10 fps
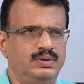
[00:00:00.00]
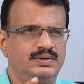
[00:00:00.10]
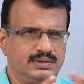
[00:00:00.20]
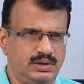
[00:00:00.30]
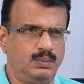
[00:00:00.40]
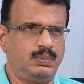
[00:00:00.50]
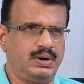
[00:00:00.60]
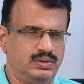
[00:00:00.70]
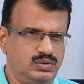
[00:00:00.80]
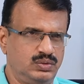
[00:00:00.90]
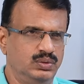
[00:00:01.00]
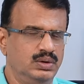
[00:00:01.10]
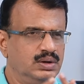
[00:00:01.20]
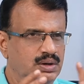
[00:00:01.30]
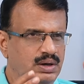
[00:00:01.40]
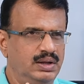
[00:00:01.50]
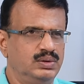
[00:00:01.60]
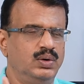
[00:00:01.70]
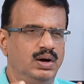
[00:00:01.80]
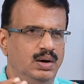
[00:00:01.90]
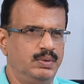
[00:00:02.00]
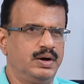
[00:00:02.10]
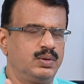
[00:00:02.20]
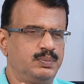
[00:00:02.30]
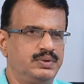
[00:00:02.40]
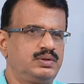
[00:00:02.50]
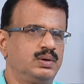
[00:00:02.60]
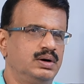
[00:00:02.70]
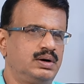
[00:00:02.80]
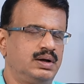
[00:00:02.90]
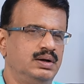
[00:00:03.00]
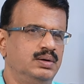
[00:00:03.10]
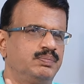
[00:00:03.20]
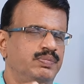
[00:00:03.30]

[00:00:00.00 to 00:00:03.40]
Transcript: మీద శిక్షలు పడవచ్చు లేదు ఆమె ఆరోపిస్తున్నట్టుగా